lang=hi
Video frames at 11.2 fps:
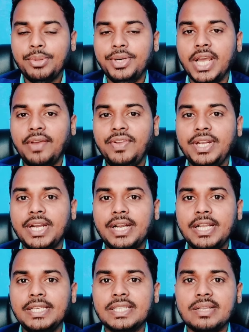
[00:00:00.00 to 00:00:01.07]
तो
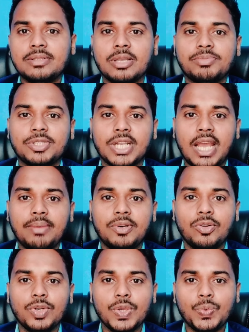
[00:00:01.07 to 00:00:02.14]
डेफिनेटली से सब्सक्राइब
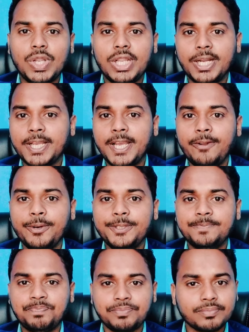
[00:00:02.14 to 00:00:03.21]
करो क्योंकि लड़के लोग